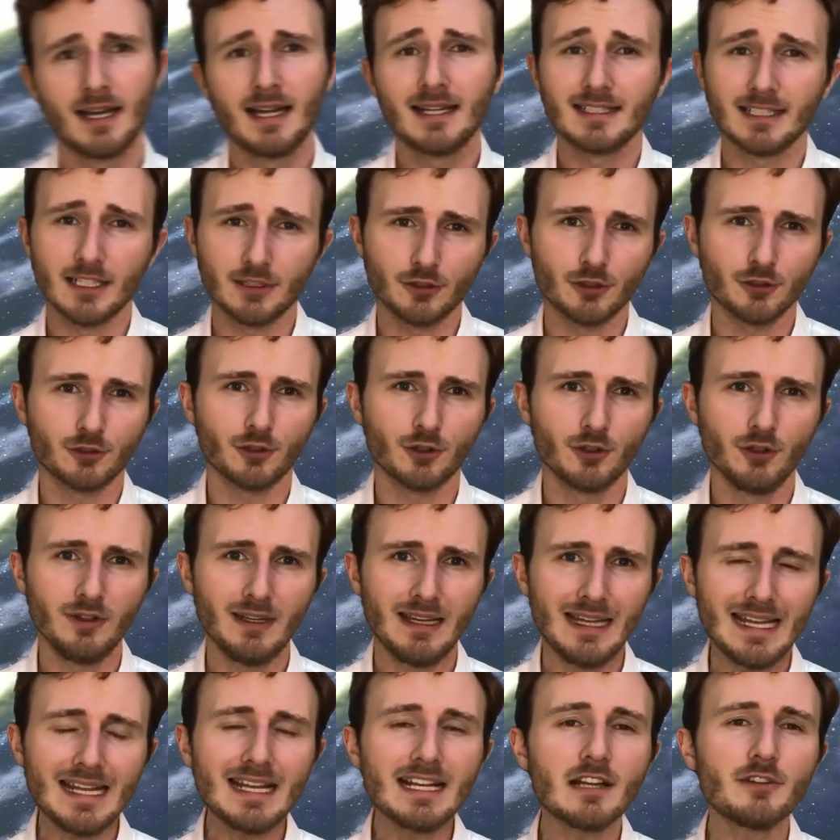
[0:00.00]
L'un d'entre eux
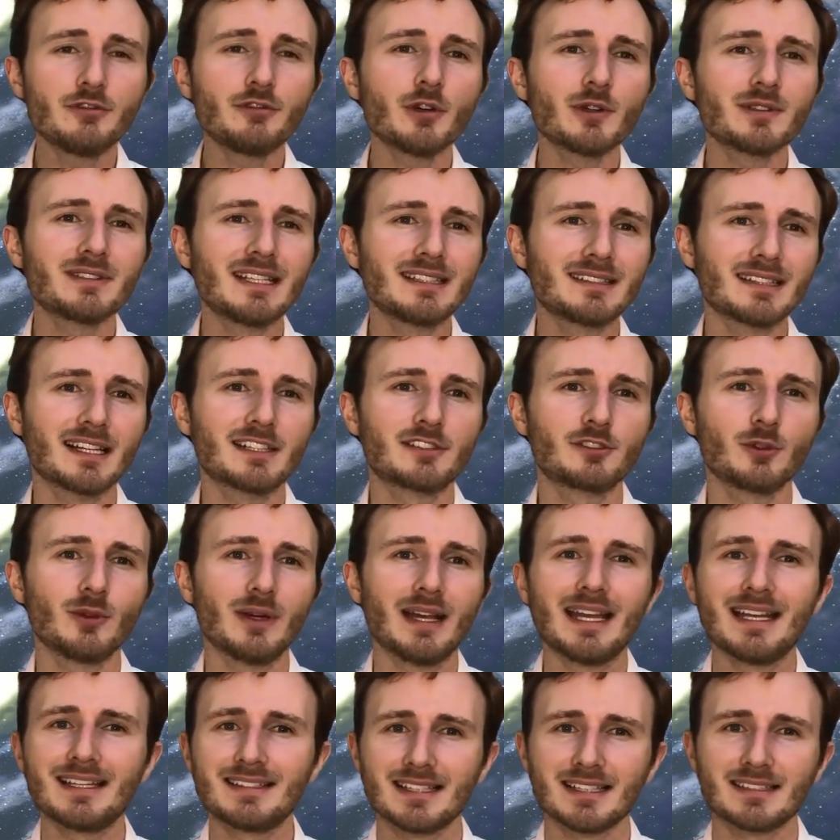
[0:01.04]
est la force d'attraction
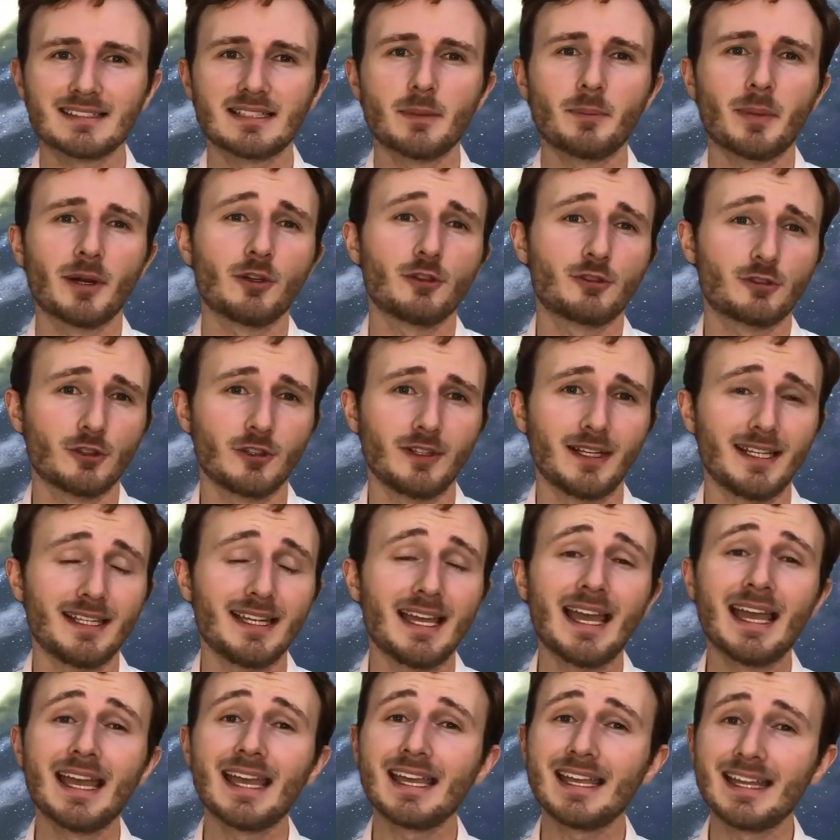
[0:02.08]
exercée par le Soleil
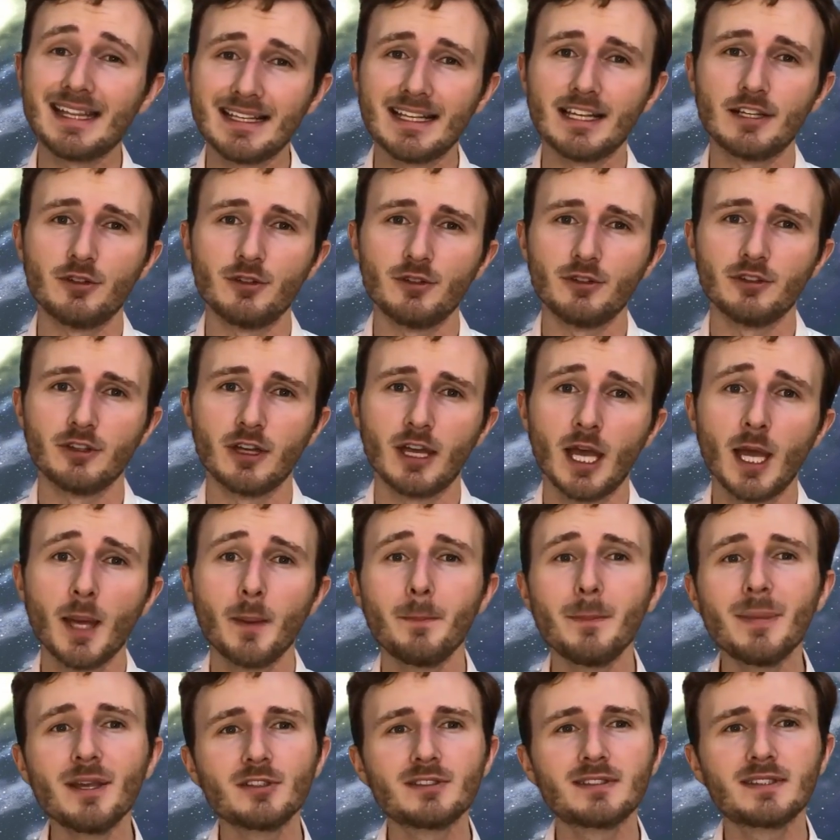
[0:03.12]
et la Lune,
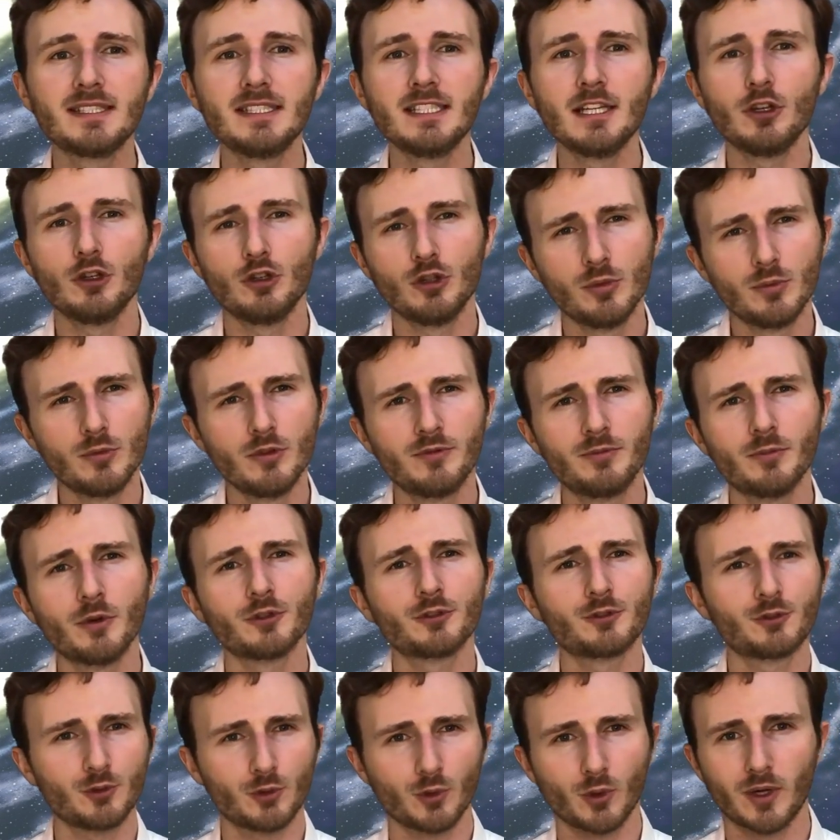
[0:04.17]
mais aussi le mouvement
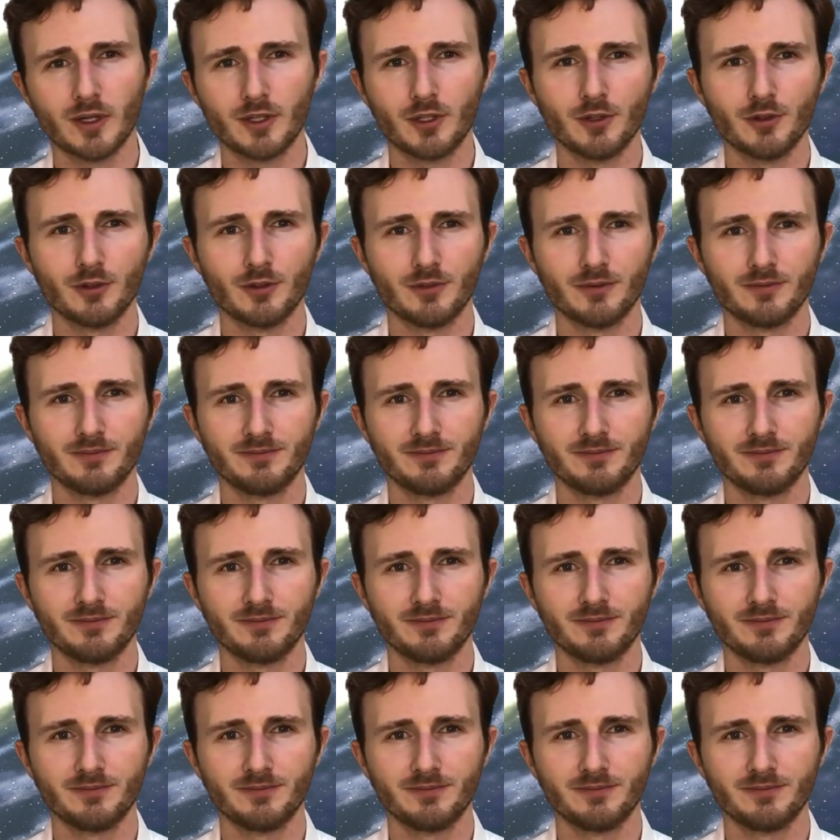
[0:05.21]
du noyau.